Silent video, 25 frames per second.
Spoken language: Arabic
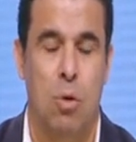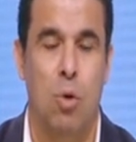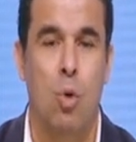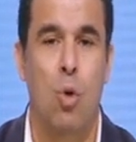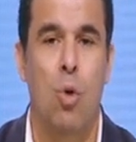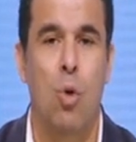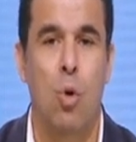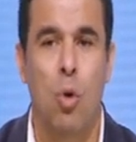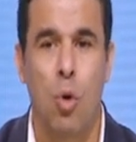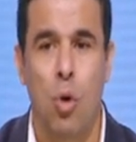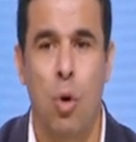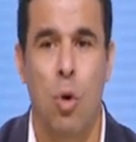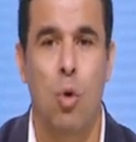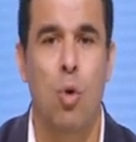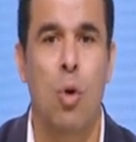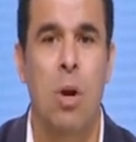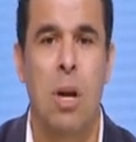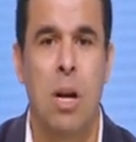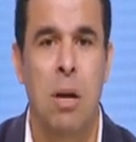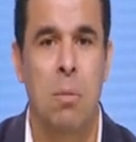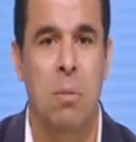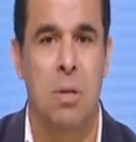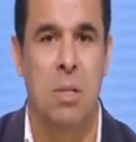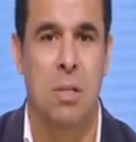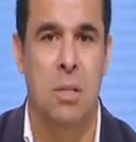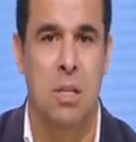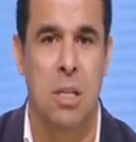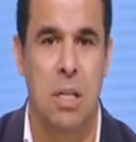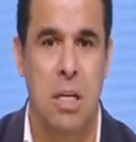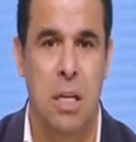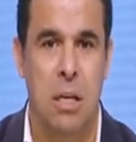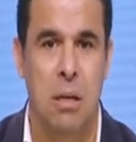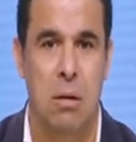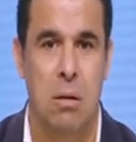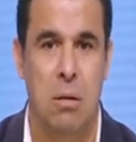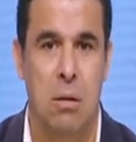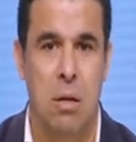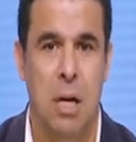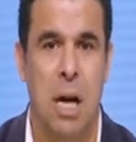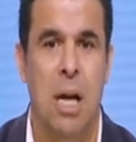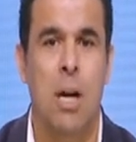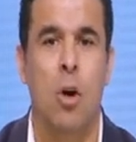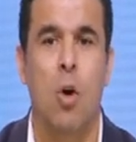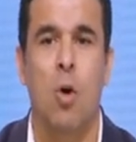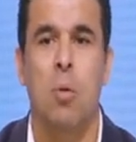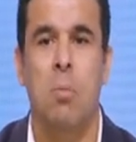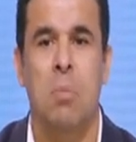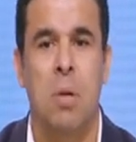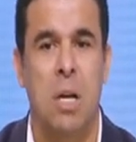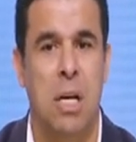كل كل المصريين
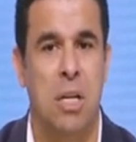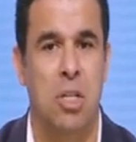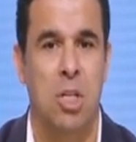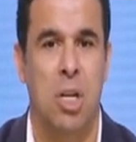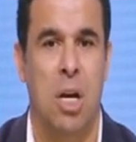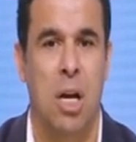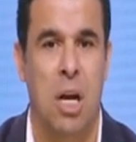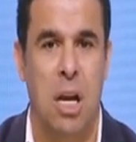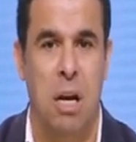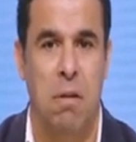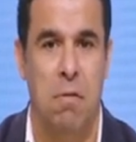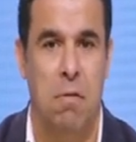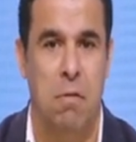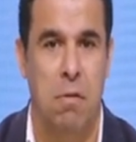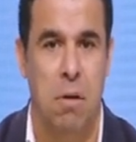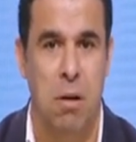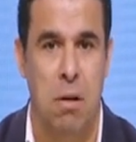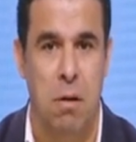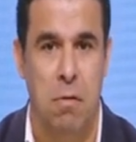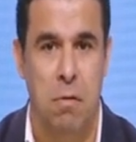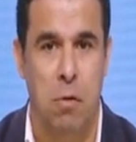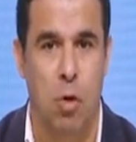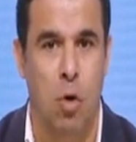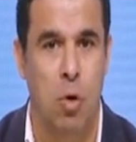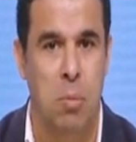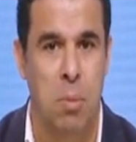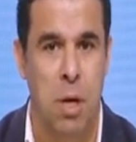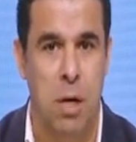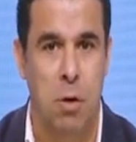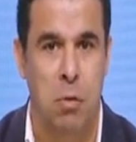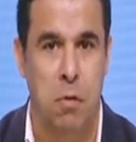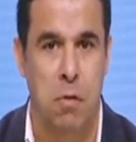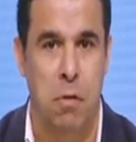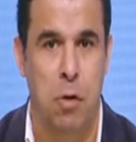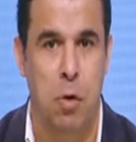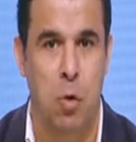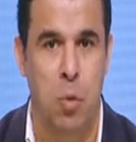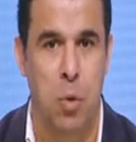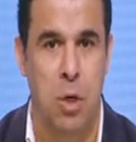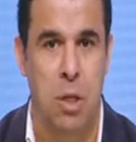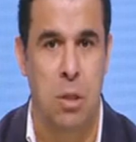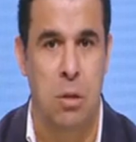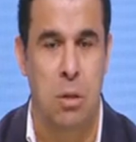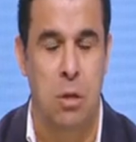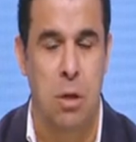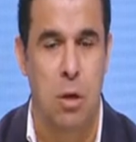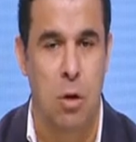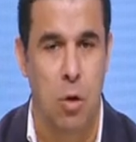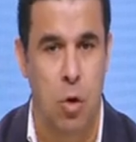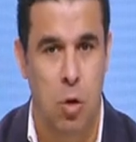انا امي كانت شغاله في عمان وفي
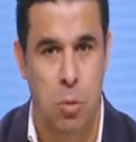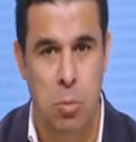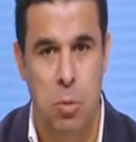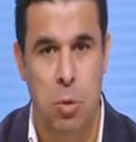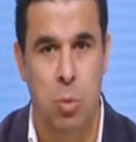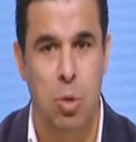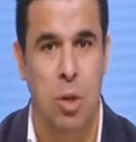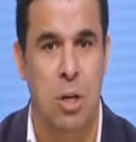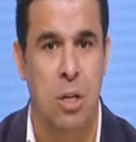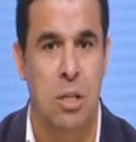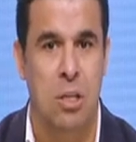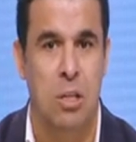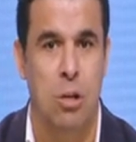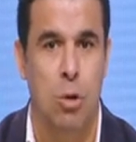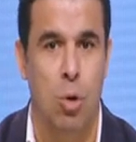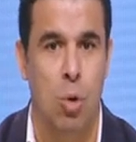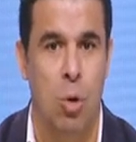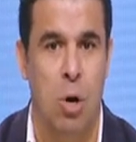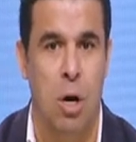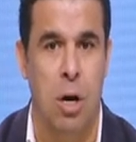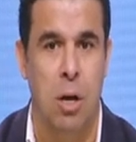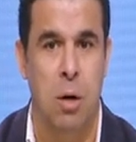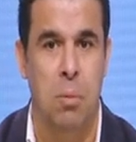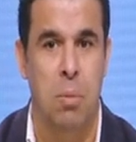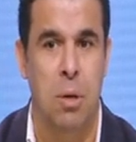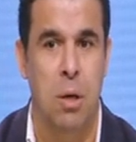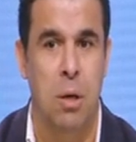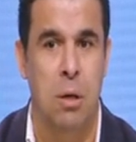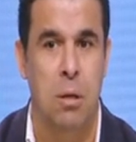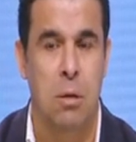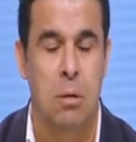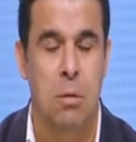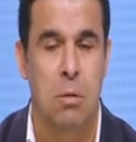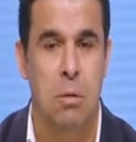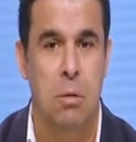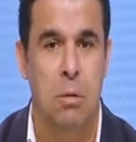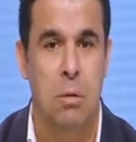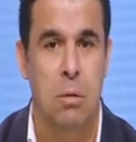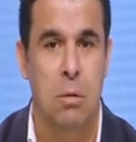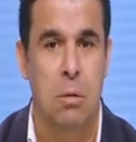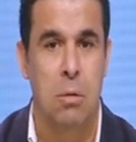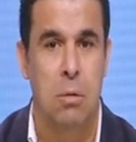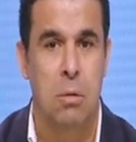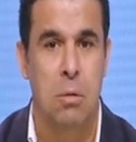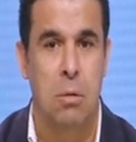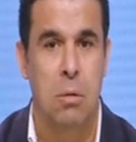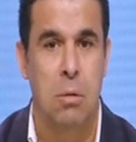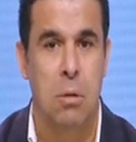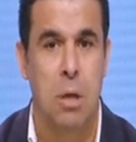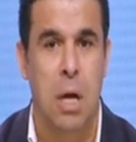الكويت امي مدرسه لغه عربيه
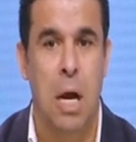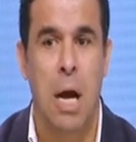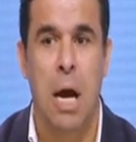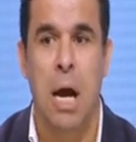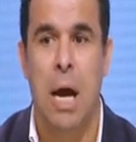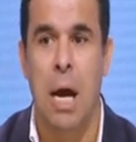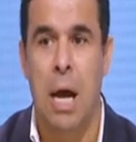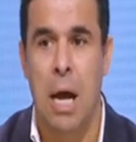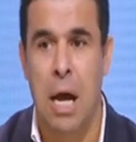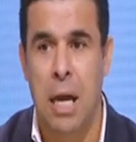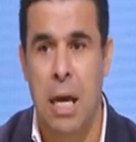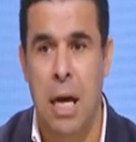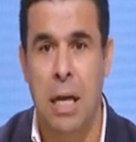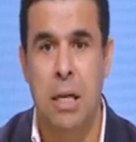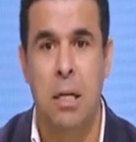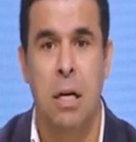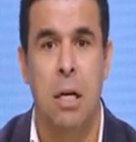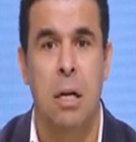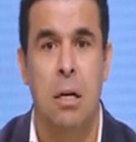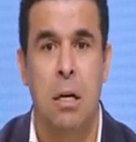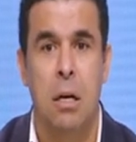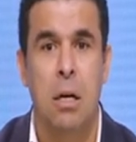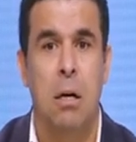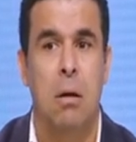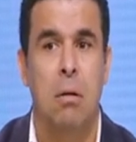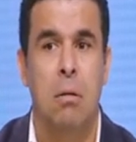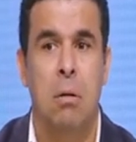يعني